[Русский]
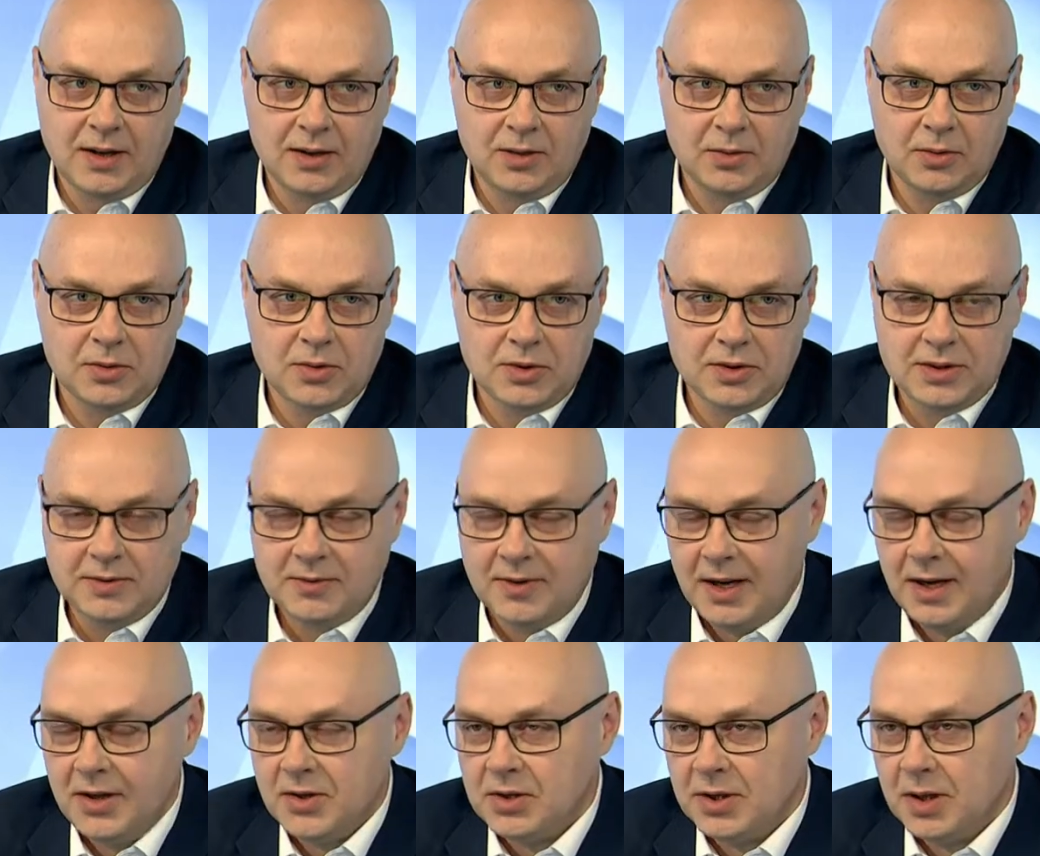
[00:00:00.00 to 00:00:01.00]
и очень
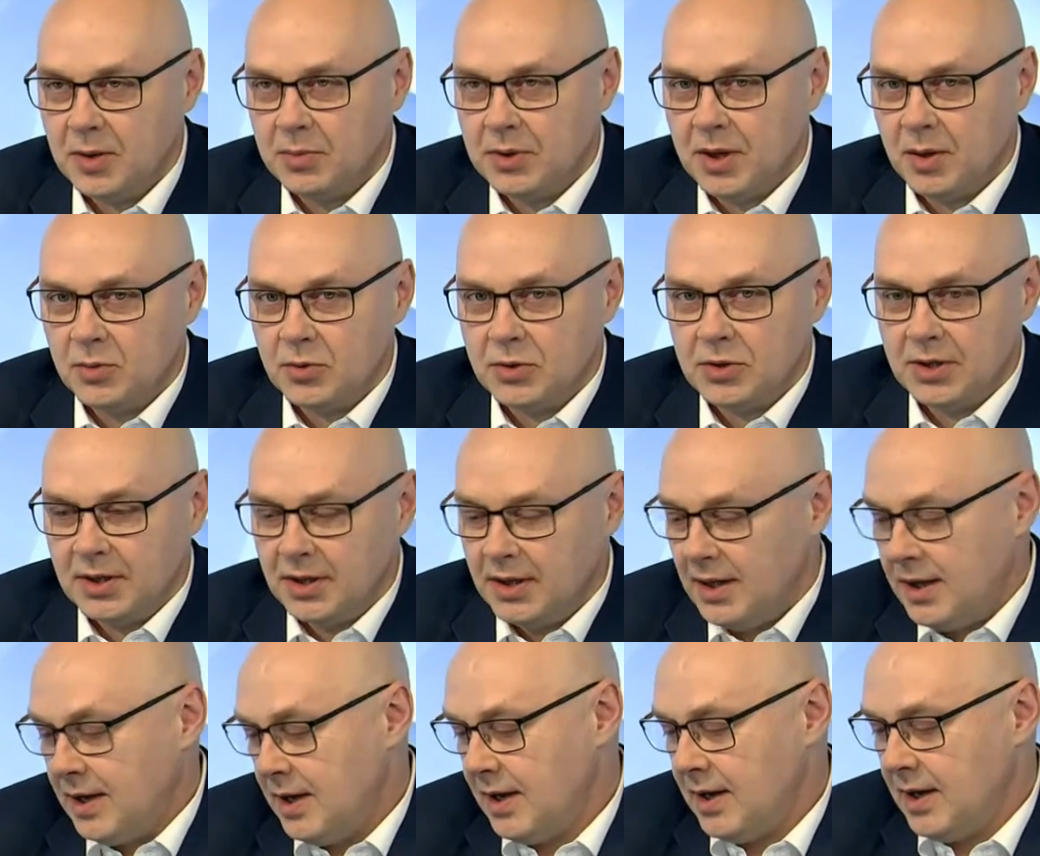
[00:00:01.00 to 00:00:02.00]
символичное, потому что
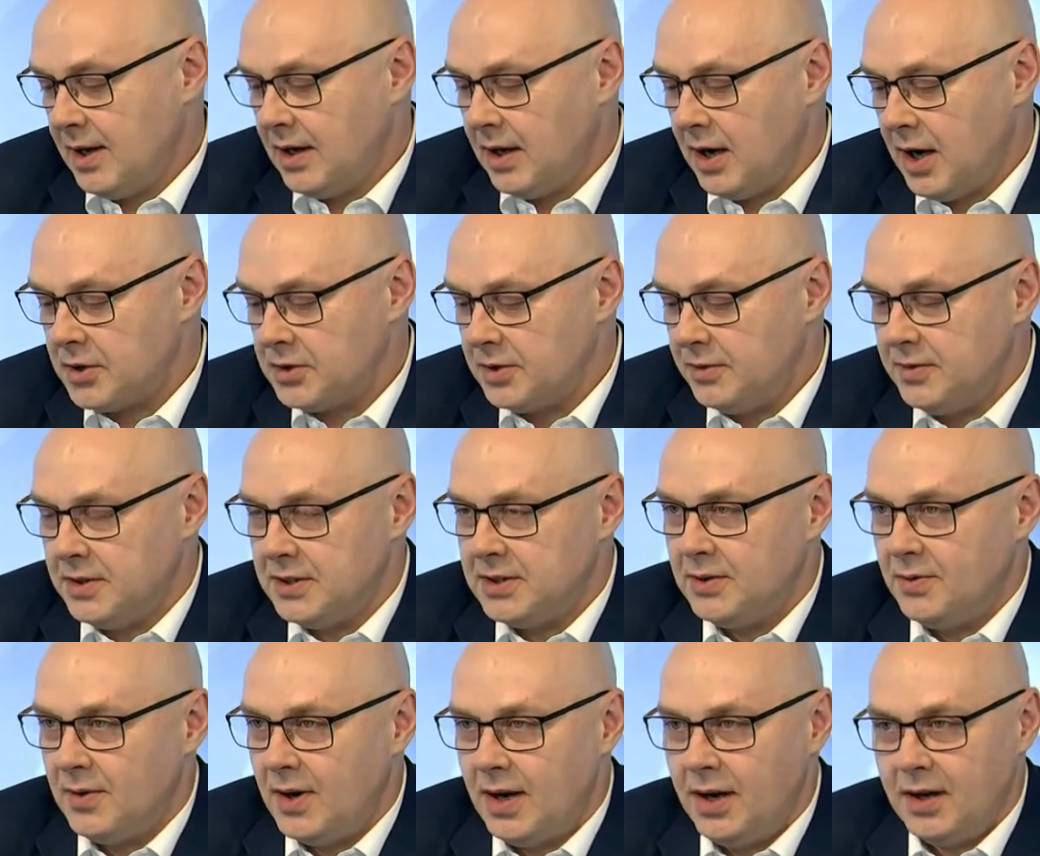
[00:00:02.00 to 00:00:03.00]
каждый
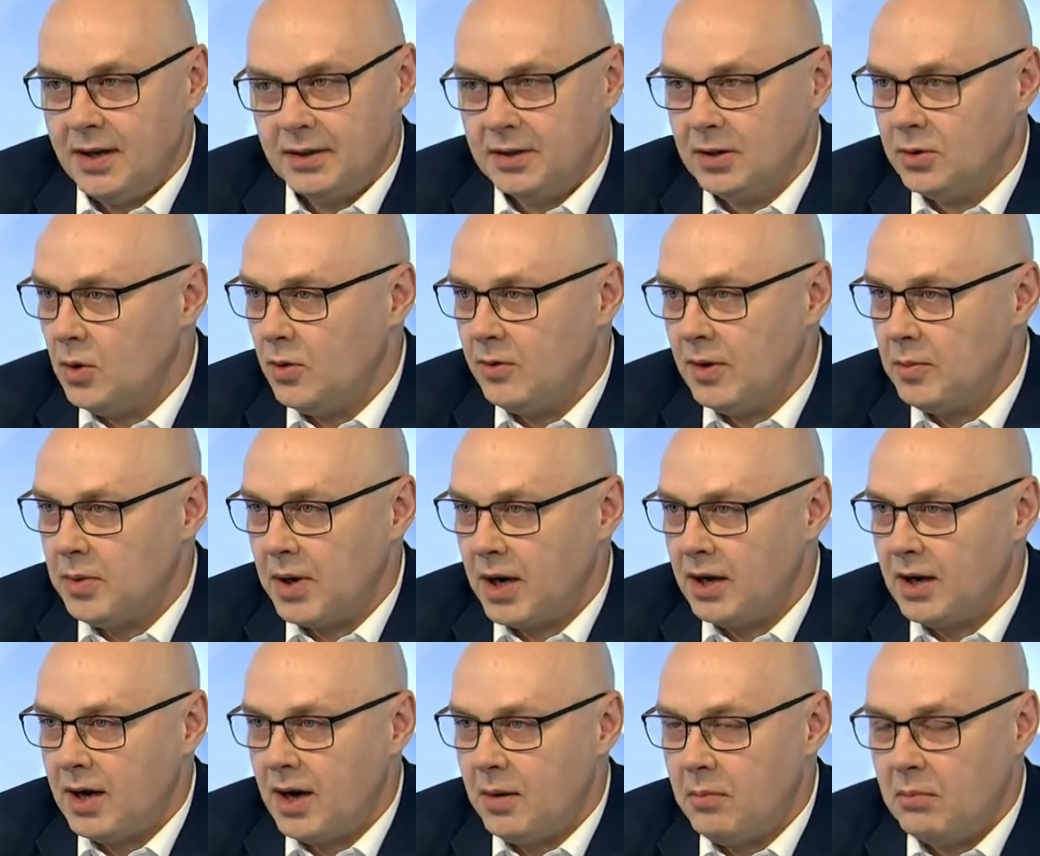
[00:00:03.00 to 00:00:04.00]
фестиваль – это новая
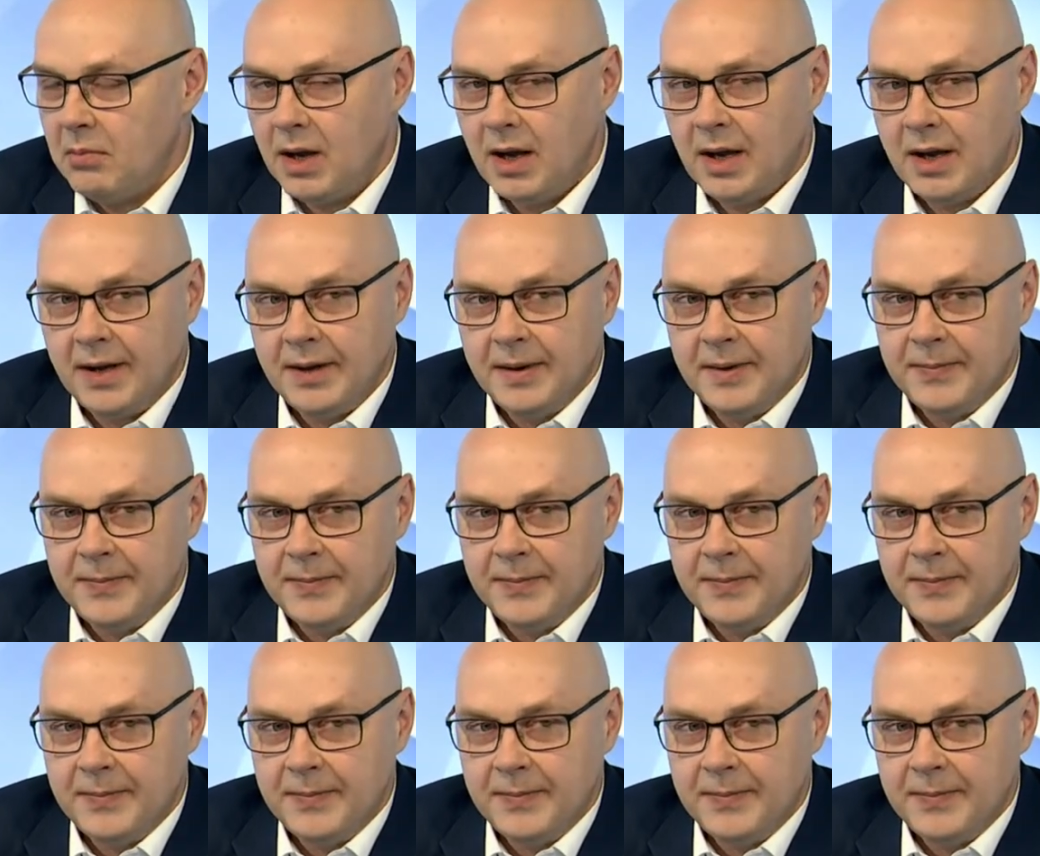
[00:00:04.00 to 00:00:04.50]
программа.